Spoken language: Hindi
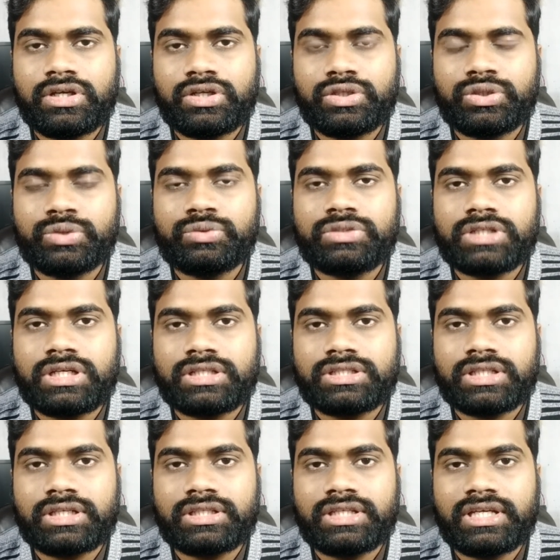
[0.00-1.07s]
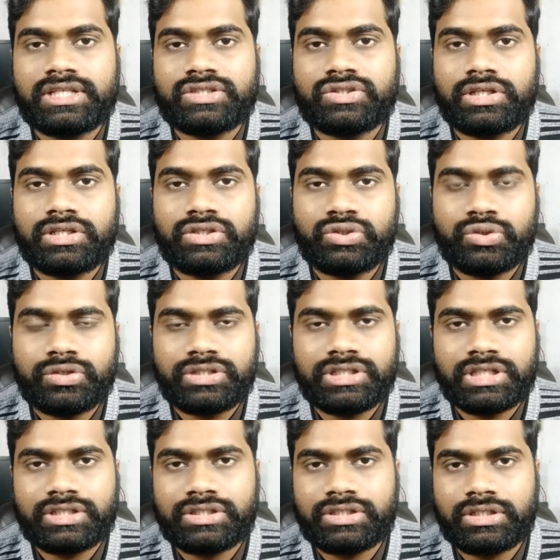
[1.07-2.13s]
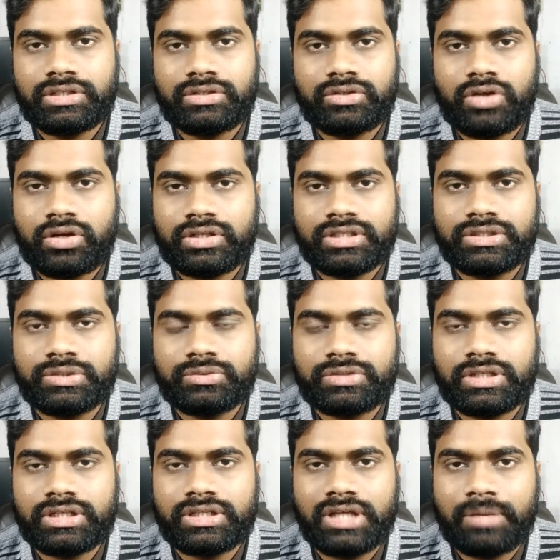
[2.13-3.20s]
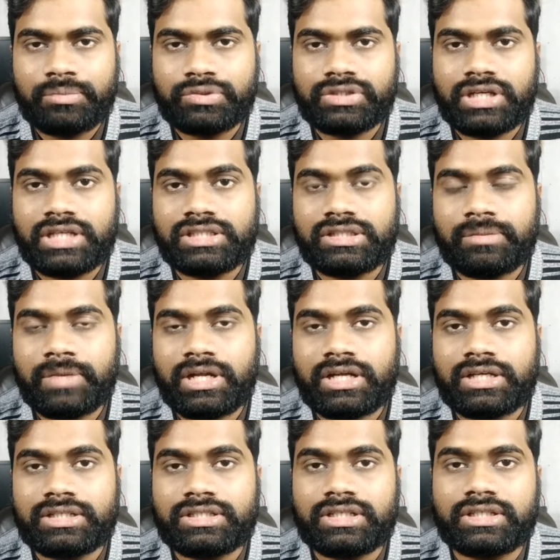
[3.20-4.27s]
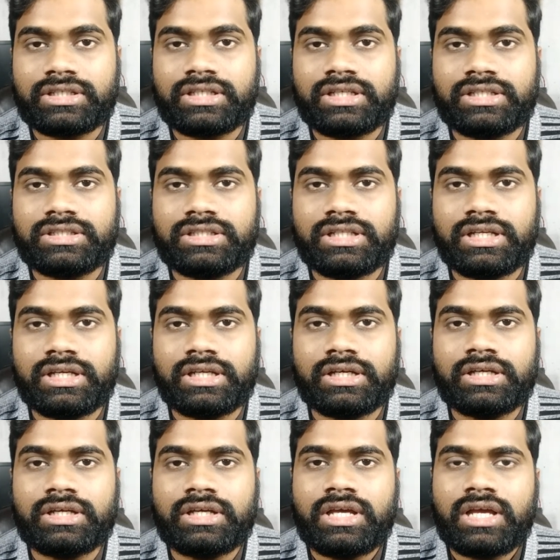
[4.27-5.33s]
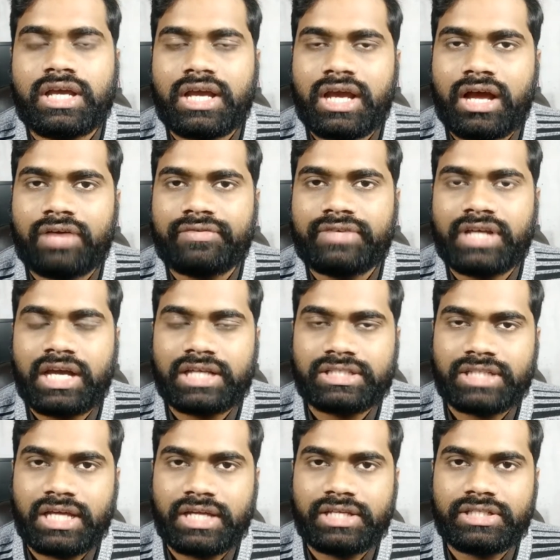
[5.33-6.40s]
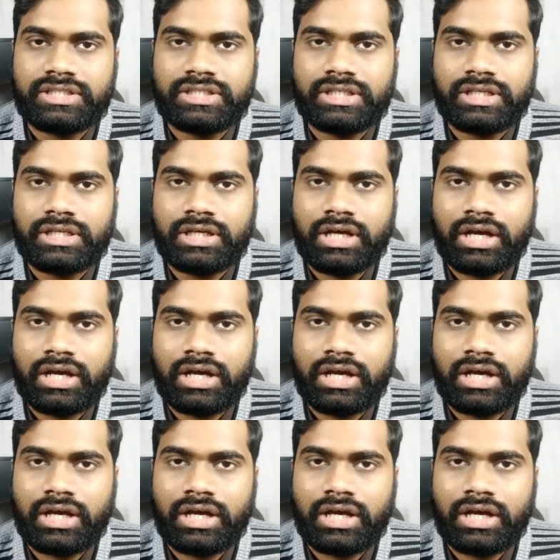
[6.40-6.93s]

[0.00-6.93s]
यूज़ कर सकते हैं सिरिंज जो इंजेक्शन डॉक्टर्स यूज़ करते हैं आप उसका इस्तेमाल कर सकते हैं इसलिए काफ़ी आसानी से